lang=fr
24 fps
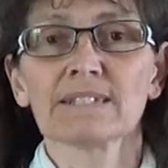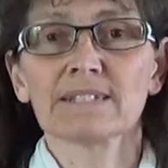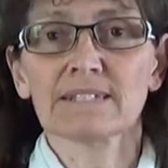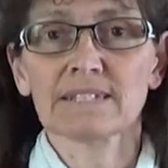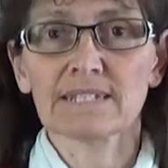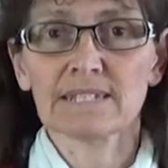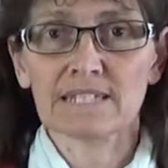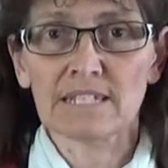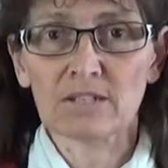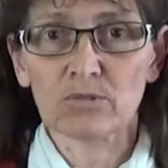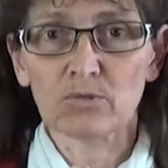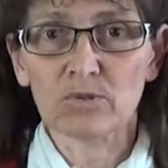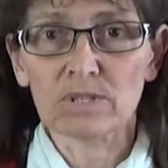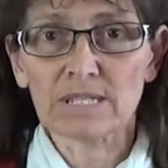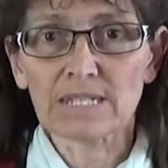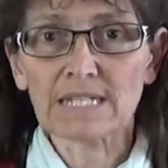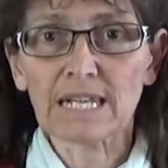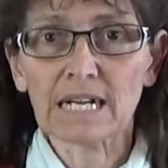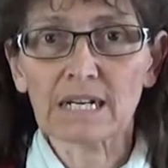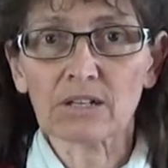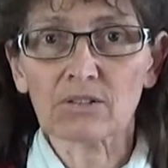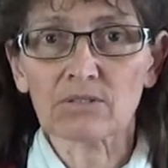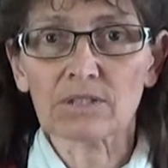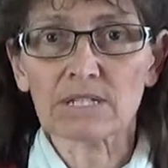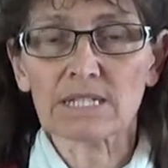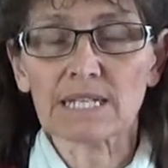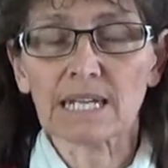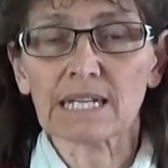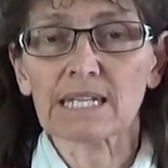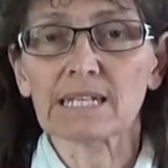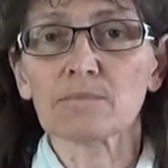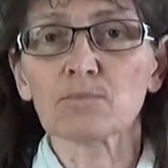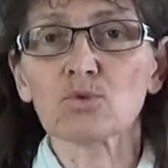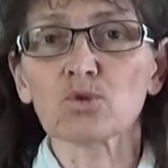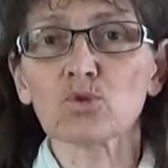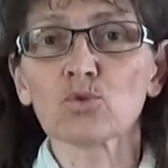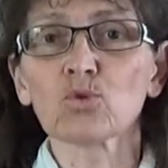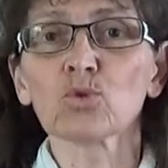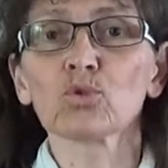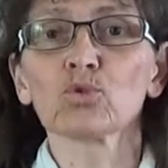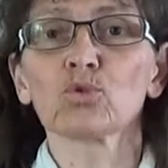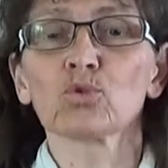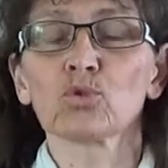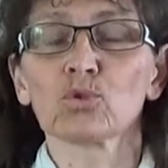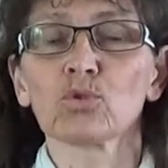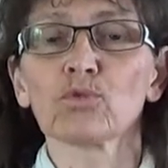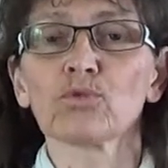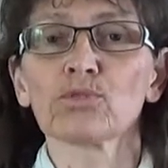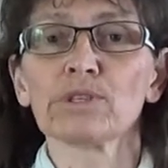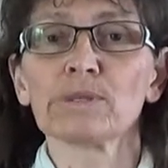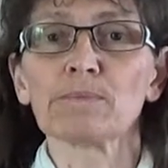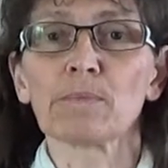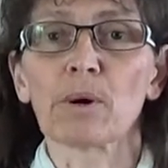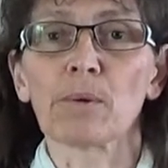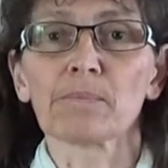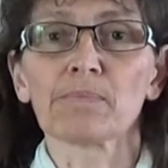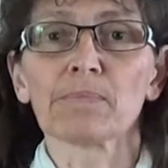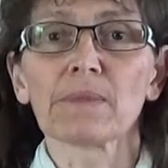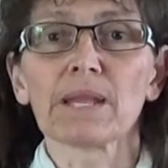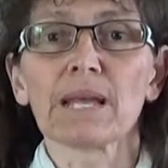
et c'est le 55e jour de confinement.